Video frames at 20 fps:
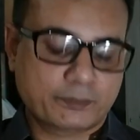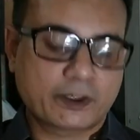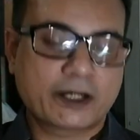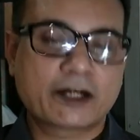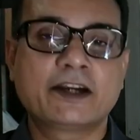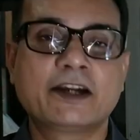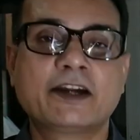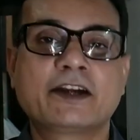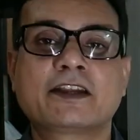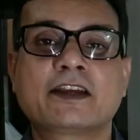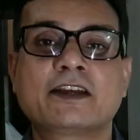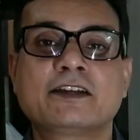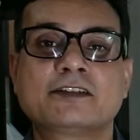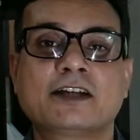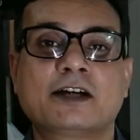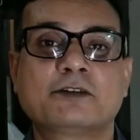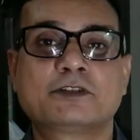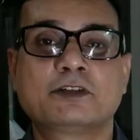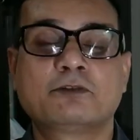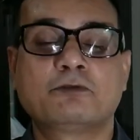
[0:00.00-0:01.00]
पर डेट के
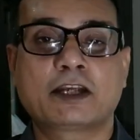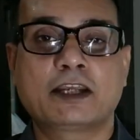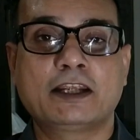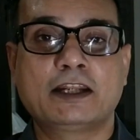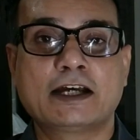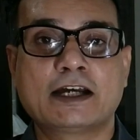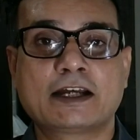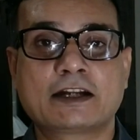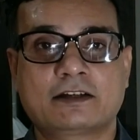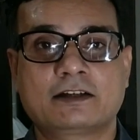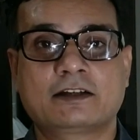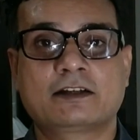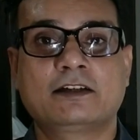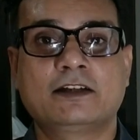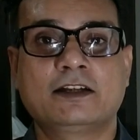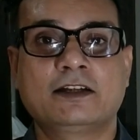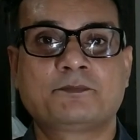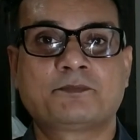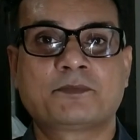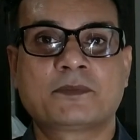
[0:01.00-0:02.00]
हिसाब से वकील हायर कर
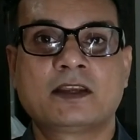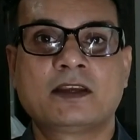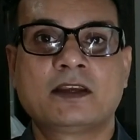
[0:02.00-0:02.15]
लिया